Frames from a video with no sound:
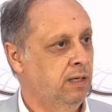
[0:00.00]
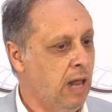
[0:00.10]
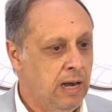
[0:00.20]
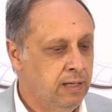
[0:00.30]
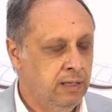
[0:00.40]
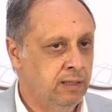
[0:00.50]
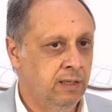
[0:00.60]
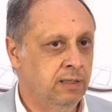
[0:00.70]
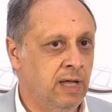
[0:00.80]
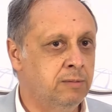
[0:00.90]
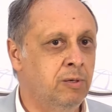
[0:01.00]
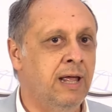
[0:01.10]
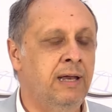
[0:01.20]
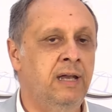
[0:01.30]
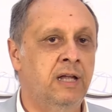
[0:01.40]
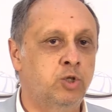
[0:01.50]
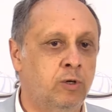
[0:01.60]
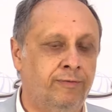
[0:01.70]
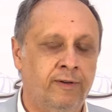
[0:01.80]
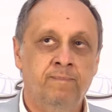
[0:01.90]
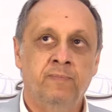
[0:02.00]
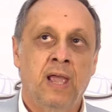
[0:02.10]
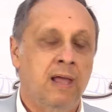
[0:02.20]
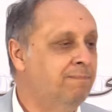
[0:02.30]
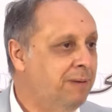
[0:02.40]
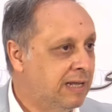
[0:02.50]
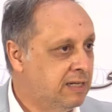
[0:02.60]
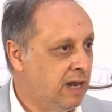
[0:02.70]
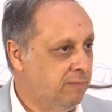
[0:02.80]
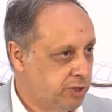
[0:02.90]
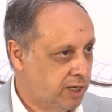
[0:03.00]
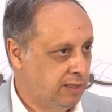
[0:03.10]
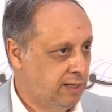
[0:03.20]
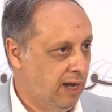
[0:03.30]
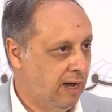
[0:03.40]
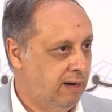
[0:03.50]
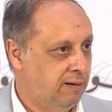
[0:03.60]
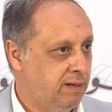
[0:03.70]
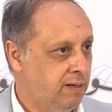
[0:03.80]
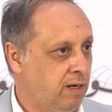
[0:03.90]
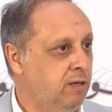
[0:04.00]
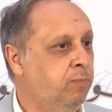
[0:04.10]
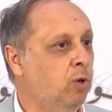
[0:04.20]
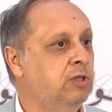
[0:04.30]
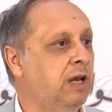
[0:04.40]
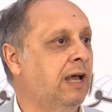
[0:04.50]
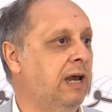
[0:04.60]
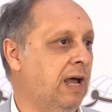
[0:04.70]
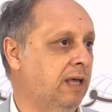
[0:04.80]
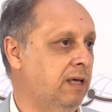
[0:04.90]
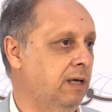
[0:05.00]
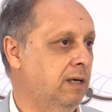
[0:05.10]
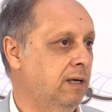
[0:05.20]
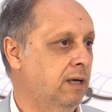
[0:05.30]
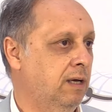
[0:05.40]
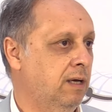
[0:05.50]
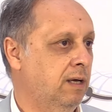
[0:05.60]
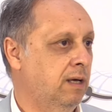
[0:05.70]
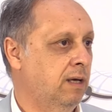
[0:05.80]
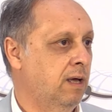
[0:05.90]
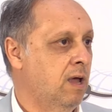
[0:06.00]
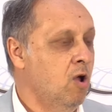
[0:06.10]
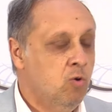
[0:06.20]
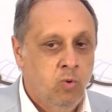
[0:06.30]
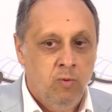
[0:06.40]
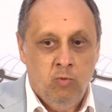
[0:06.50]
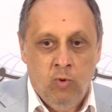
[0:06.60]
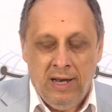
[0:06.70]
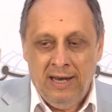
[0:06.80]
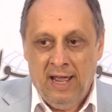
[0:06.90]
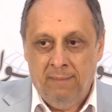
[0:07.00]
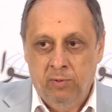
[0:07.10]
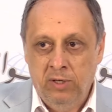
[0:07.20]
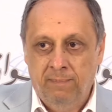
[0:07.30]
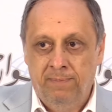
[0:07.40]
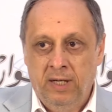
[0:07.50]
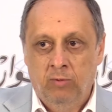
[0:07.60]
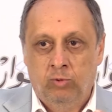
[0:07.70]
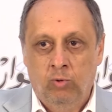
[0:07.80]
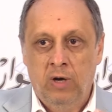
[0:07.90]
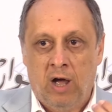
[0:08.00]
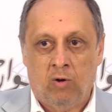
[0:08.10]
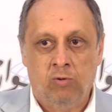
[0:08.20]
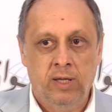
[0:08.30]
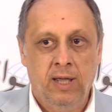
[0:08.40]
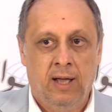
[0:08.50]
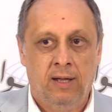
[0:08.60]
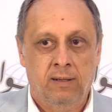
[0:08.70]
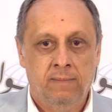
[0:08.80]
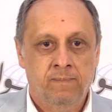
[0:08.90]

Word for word: لا يتحاسبوا لان شوف بلادنا المشكل تاعها البعد الاخلاقي ولا نحبوا نبنيو دوله قويه